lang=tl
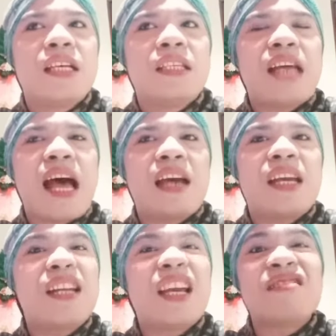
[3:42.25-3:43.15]
Sa
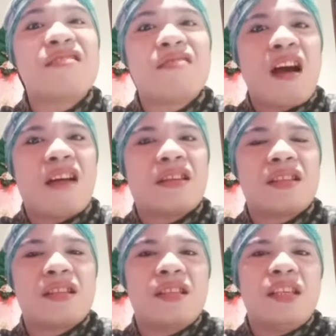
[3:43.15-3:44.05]
akin ay snacks.